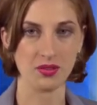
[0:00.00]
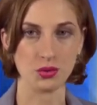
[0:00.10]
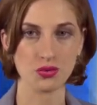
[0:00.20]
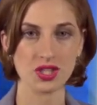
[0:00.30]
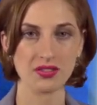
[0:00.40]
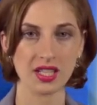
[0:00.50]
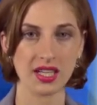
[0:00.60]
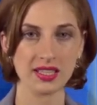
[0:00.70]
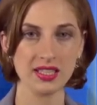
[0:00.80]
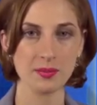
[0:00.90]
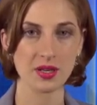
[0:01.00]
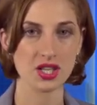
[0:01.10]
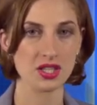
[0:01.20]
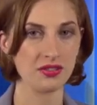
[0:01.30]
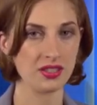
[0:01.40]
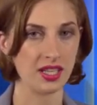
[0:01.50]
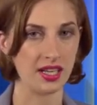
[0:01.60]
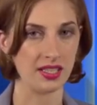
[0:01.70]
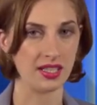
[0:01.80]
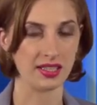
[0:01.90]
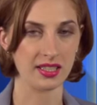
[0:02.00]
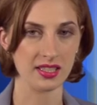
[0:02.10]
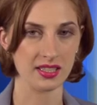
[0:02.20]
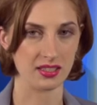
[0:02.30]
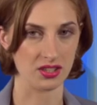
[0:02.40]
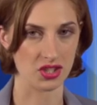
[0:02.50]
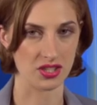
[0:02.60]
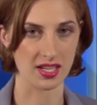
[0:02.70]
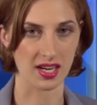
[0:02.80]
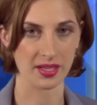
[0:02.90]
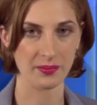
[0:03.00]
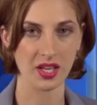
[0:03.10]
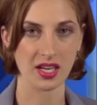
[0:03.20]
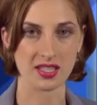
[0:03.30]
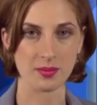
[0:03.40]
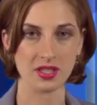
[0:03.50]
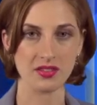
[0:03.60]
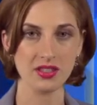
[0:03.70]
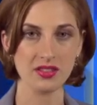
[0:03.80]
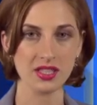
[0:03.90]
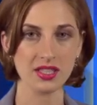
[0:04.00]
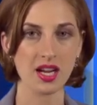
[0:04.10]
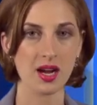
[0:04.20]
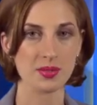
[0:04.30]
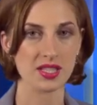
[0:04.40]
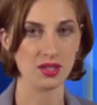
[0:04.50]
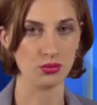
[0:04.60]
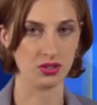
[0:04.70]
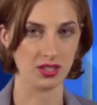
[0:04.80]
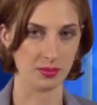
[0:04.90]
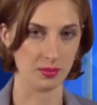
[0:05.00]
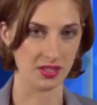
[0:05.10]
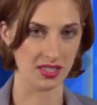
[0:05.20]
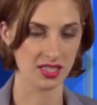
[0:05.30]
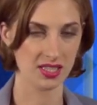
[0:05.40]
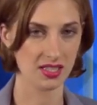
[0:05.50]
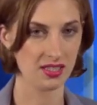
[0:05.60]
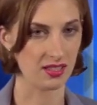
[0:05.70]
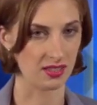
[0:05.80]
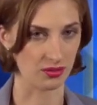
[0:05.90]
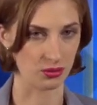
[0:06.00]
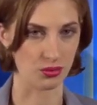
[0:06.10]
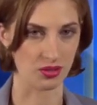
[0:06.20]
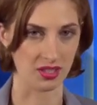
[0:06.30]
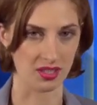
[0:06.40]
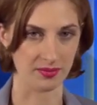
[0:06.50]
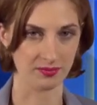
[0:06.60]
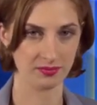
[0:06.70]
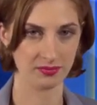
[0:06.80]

минувшие выходные прошли финальные катания на лошадях, где были выявлены абсолютные победители этого турнира.